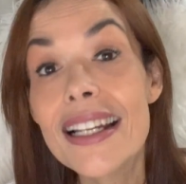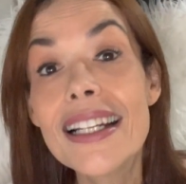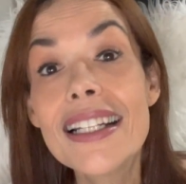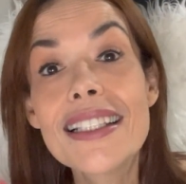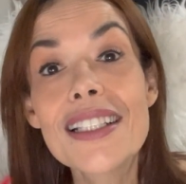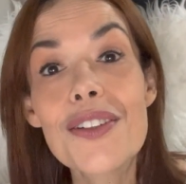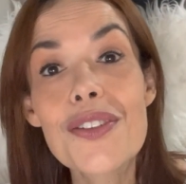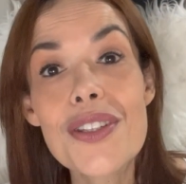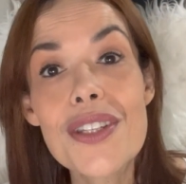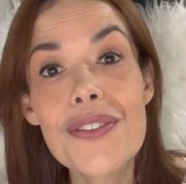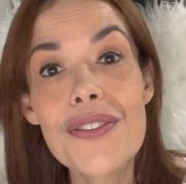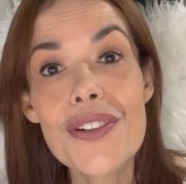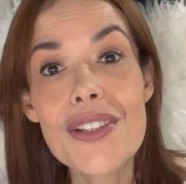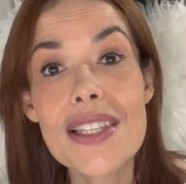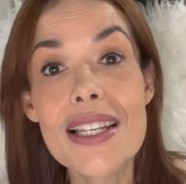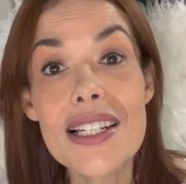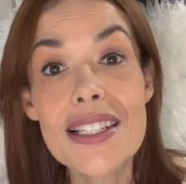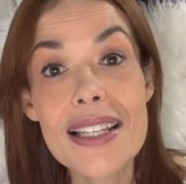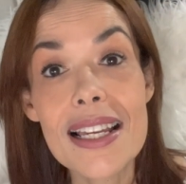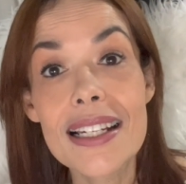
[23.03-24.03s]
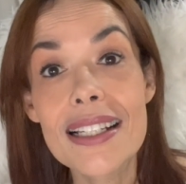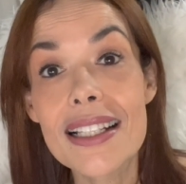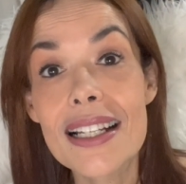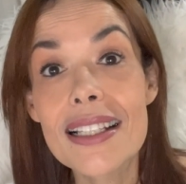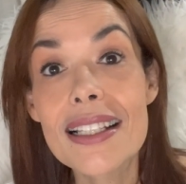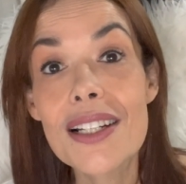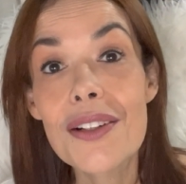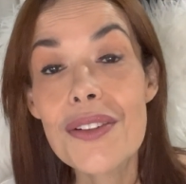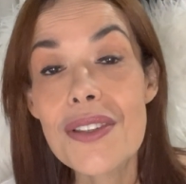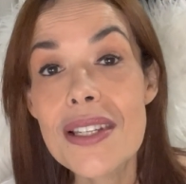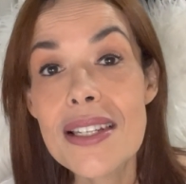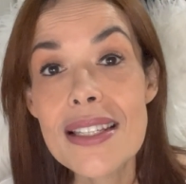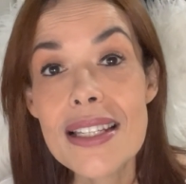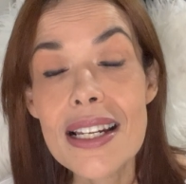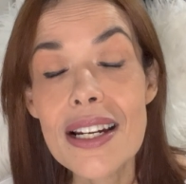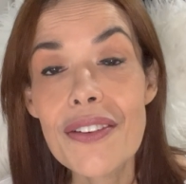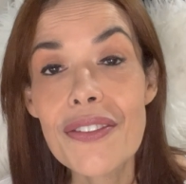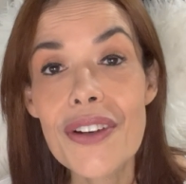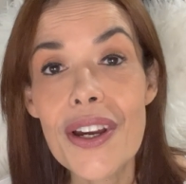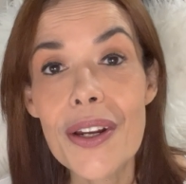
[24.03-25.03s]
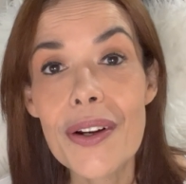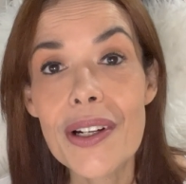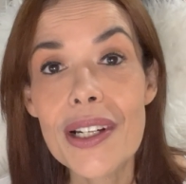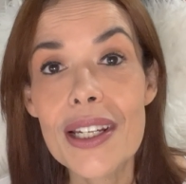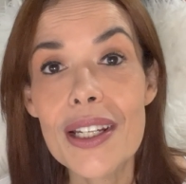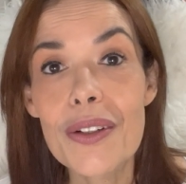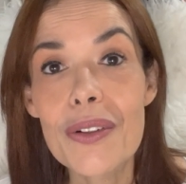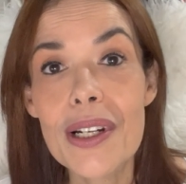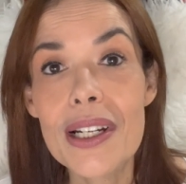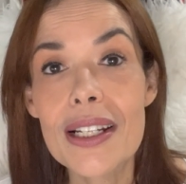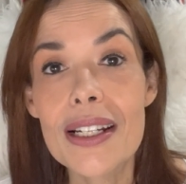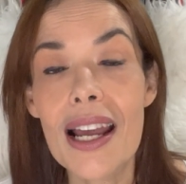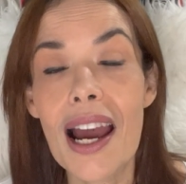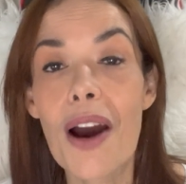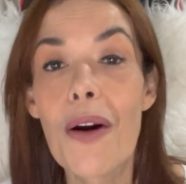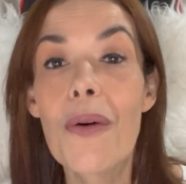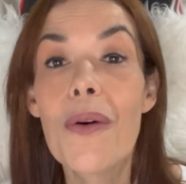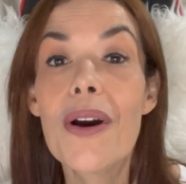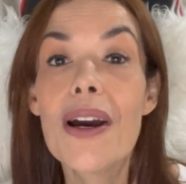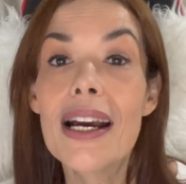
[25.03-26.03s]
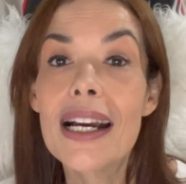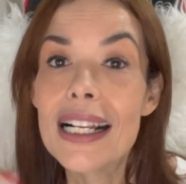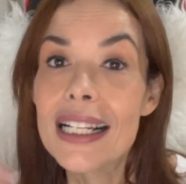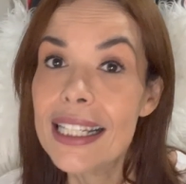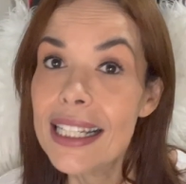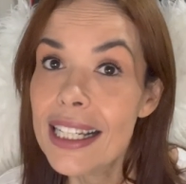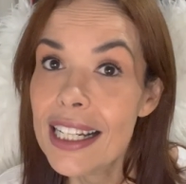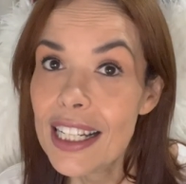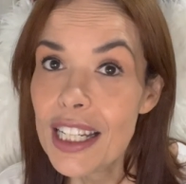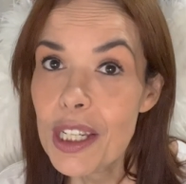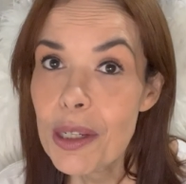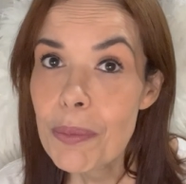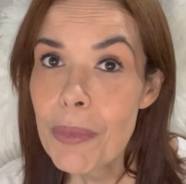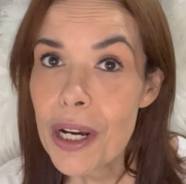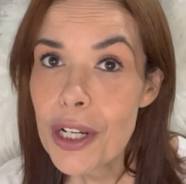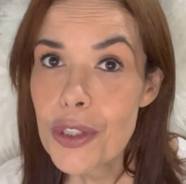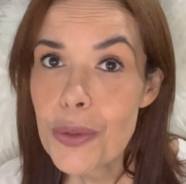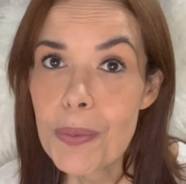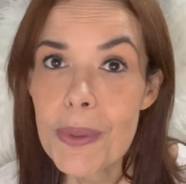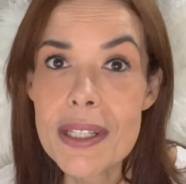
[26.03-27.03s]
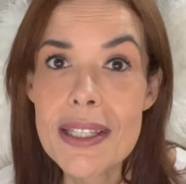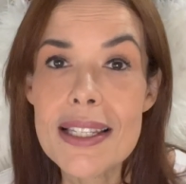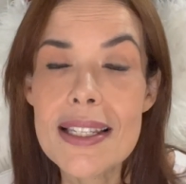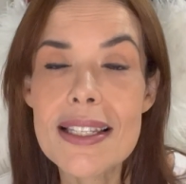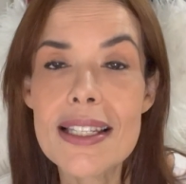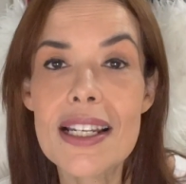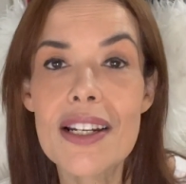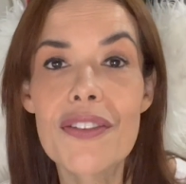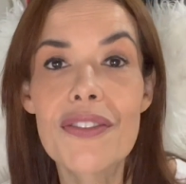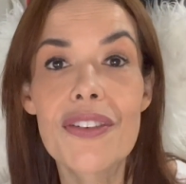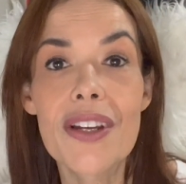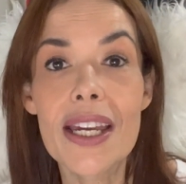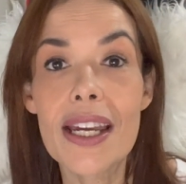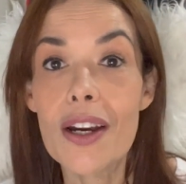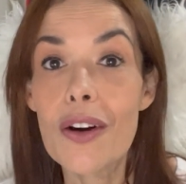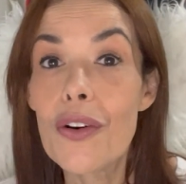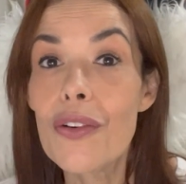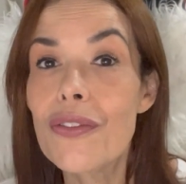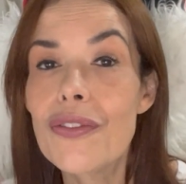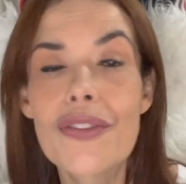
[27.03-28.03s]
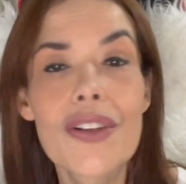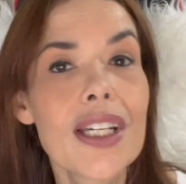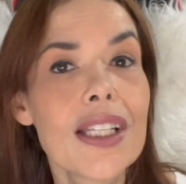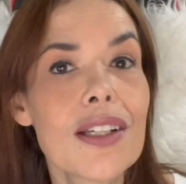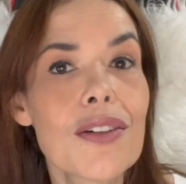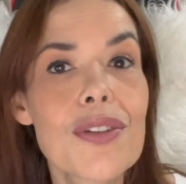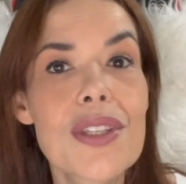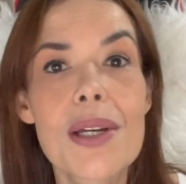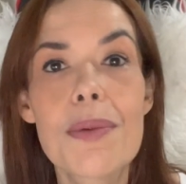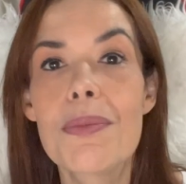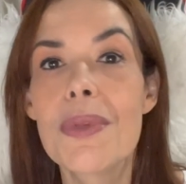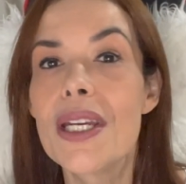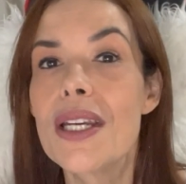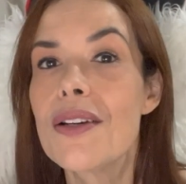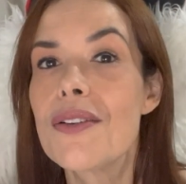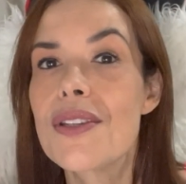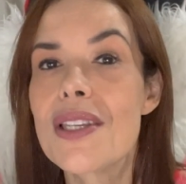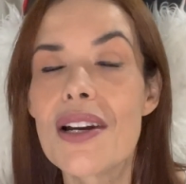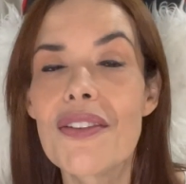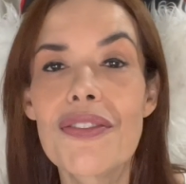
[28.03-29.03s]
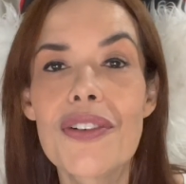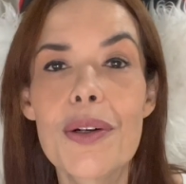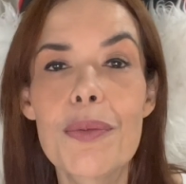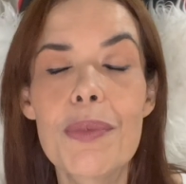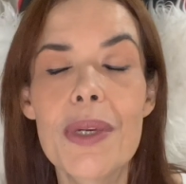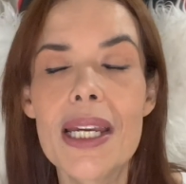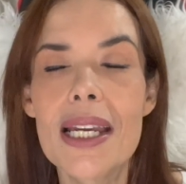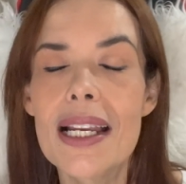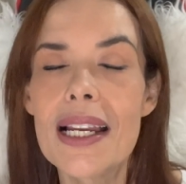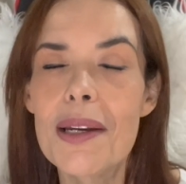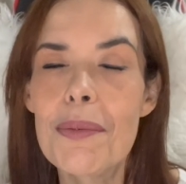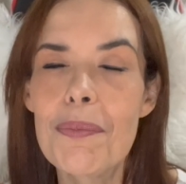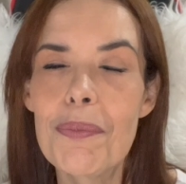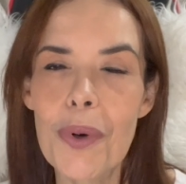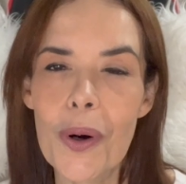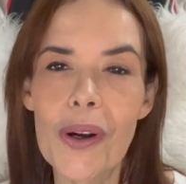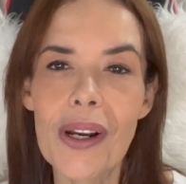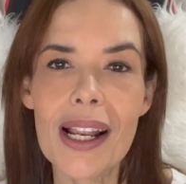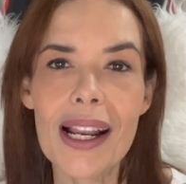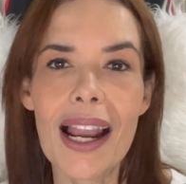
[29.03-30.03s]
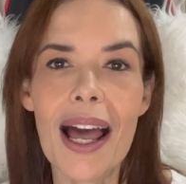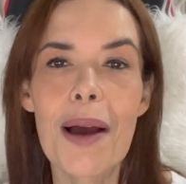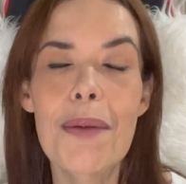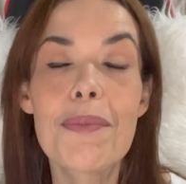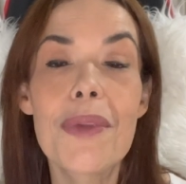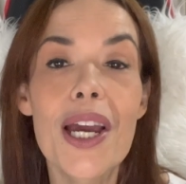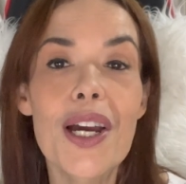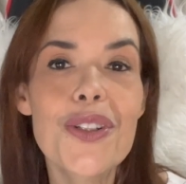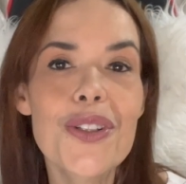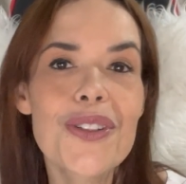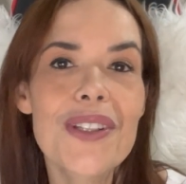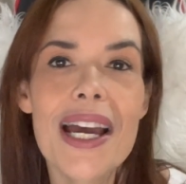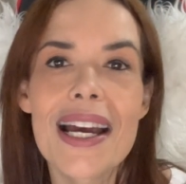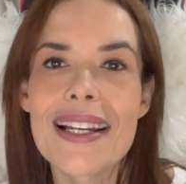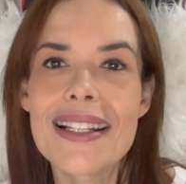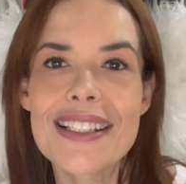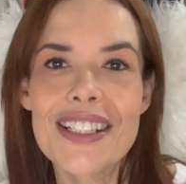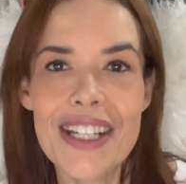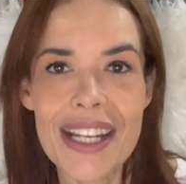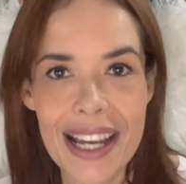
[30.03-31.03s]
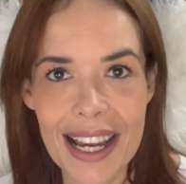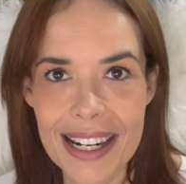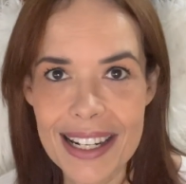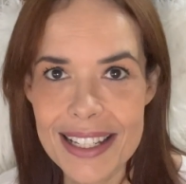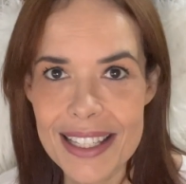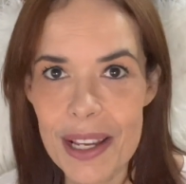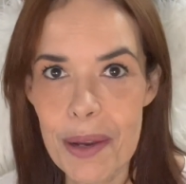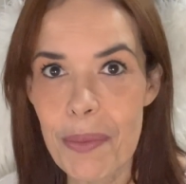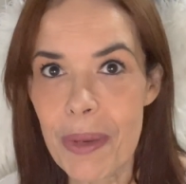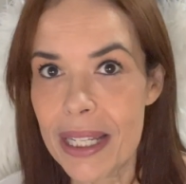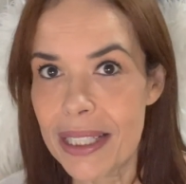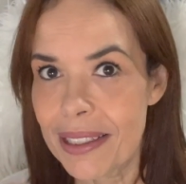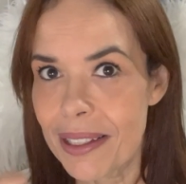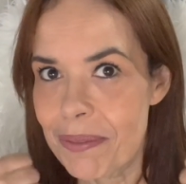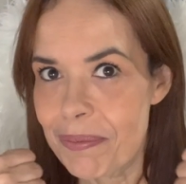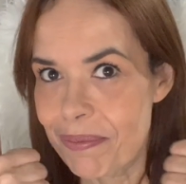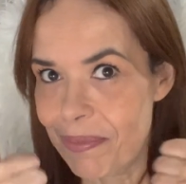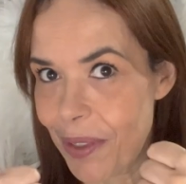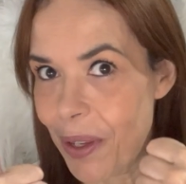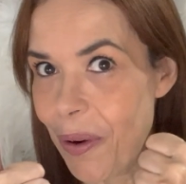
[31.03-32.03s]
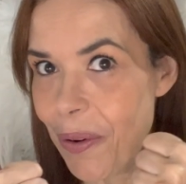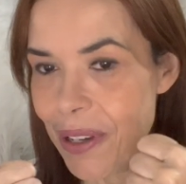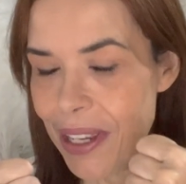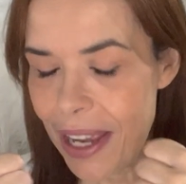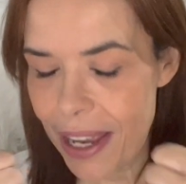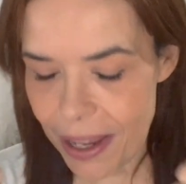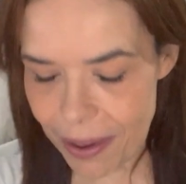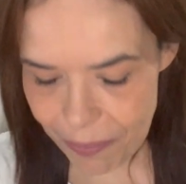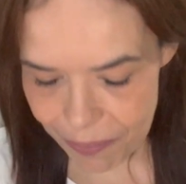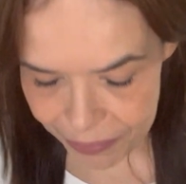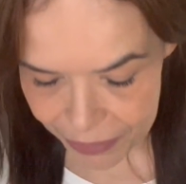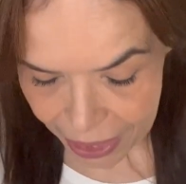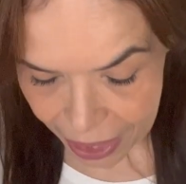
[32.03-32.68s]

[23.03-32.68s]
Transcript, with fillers: Então, se vocês ainda não se inscreveram aqui no canal, clica aqui embaixo para se inscrever, convida os amigos, a família e bora lá me ajudar a chegar nessa meta, ok?